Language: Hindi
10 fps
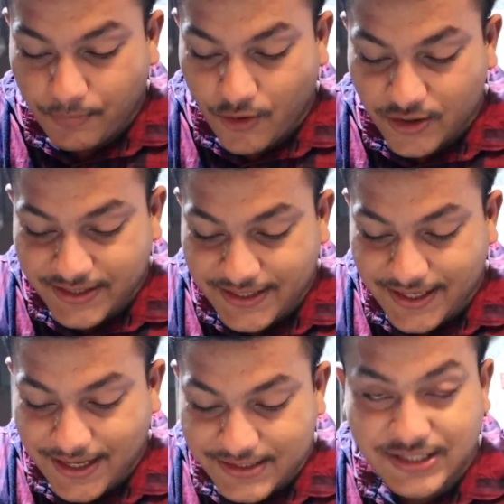बहुत ही
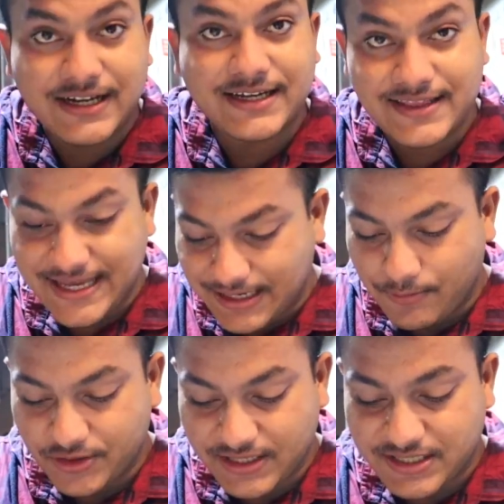अच्छा लग रहा है देखने
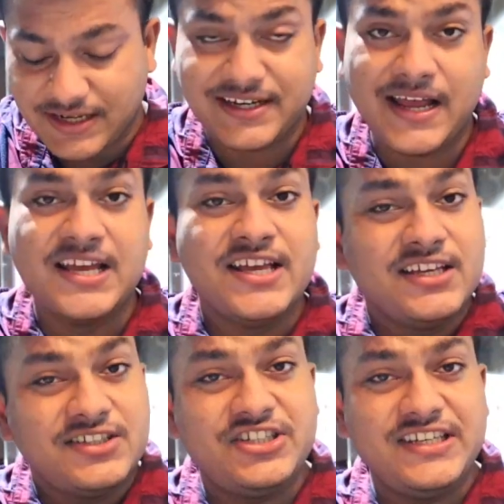में बहुत ही अच्छा लग रहा
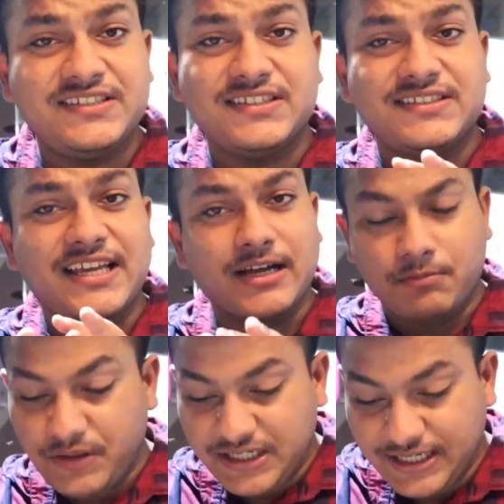है चीज़ से
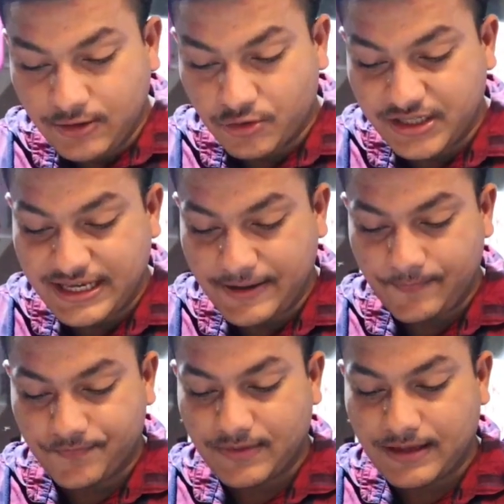कम्प्लीटली लोडेड है
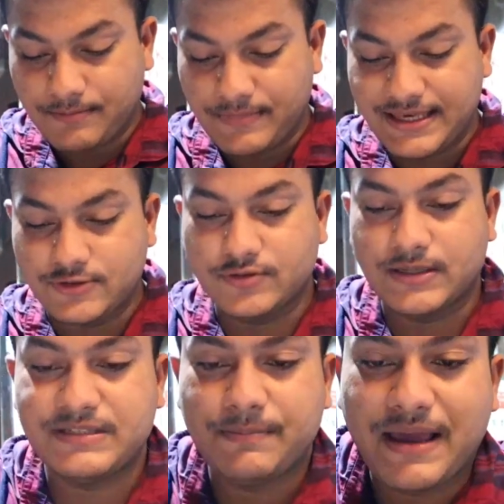मैं ये जो
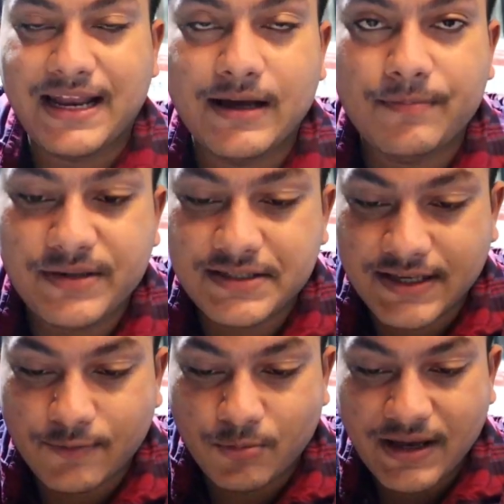सबसे पहला
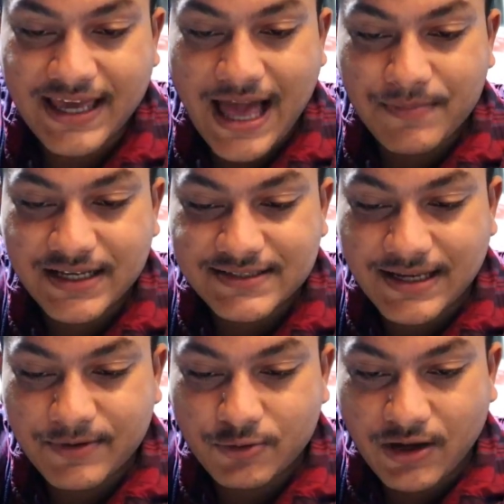पीस है वो मैं कैमरे के
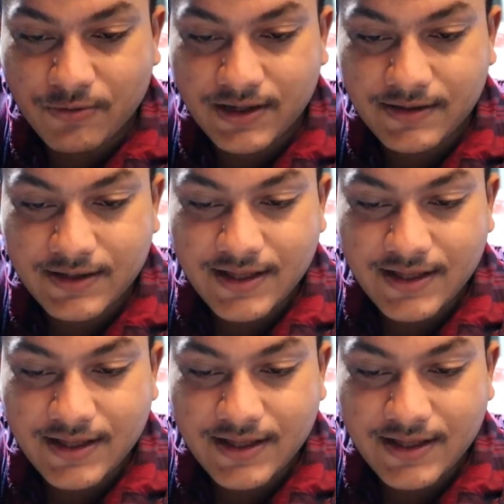सामने उठाऊँगा